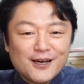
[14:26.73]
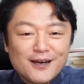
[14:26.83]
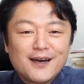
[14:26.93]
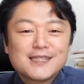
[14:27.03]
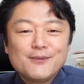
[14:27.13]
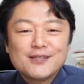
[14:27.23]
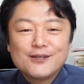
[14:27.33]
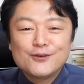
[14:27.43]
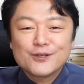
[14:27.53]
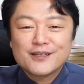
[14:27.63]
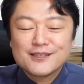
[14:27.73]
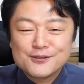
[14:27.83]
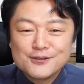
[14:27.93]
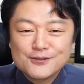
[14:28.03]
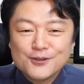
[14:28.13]
が始まってるような気が
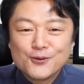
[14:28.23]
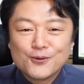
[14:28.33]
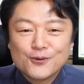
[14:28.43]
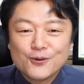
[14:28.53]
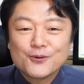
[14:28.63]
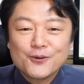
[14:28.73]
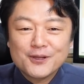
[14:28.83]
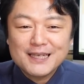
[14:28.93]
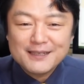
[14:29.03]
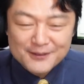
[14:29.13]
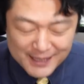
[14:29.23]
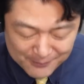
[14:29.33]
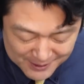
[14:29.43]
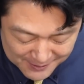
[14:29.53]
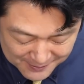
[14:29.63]
する今日この頃でござい
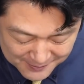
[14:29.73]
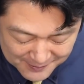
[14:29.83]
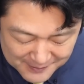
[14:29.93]
ます。